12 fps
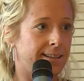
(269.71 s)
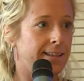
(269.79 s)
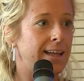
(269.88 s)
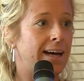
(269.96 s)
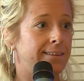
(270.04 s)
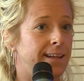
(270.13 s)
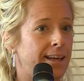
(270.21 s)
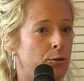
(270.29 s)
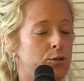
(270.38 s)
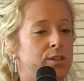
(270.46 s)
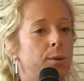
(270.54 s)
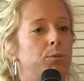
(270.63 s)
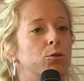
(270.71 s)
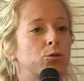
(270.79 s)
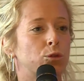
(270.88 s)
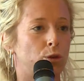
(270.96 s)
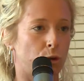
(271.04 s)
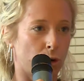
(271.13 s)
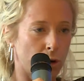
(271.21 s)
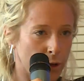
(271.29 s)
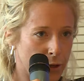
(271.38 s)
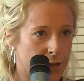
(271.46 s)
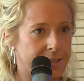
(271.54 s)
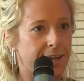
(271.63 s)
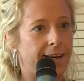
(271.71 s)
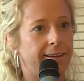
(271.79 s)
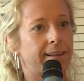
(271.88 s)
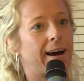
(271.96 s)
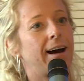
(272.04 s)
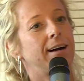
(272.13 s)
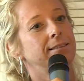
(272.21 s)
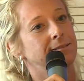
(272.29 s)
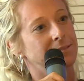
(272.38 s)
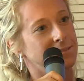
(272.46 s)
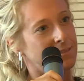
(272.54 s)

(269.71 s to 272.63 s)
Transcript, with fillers: di dati, che non sia più solo sanità,